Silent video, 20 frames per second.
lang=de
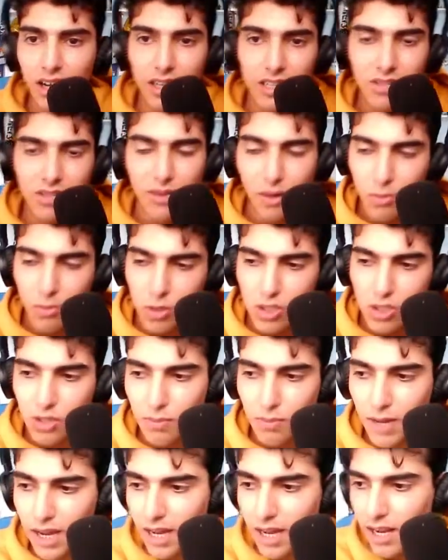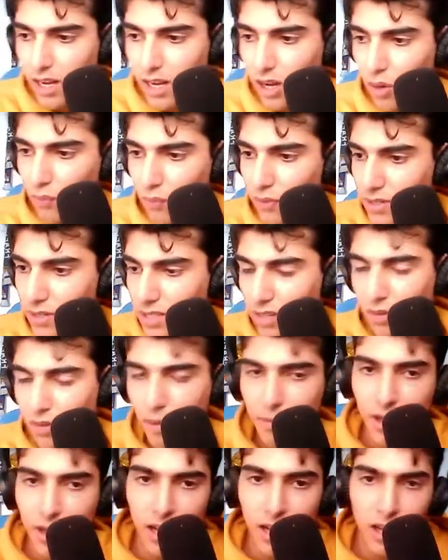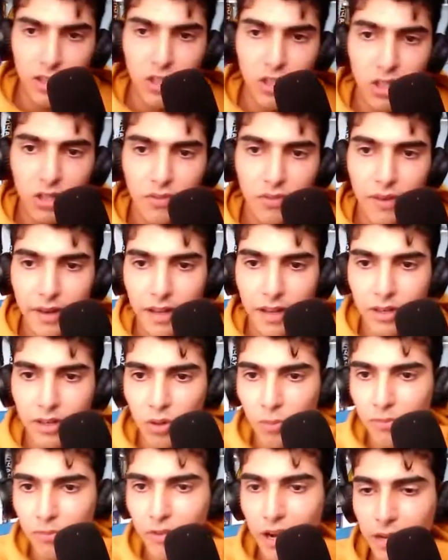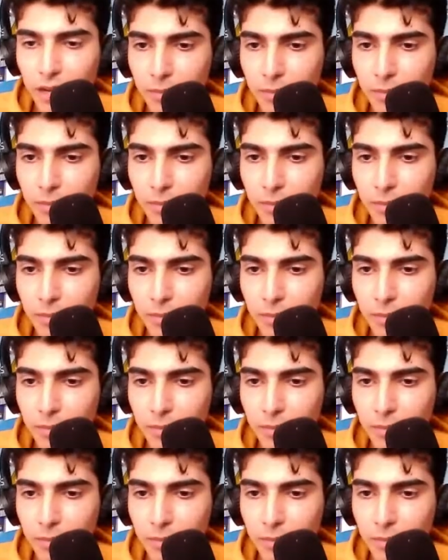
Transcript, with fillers: deswegen muss ich mal auf Instagram mal irgendwann eine Umfrage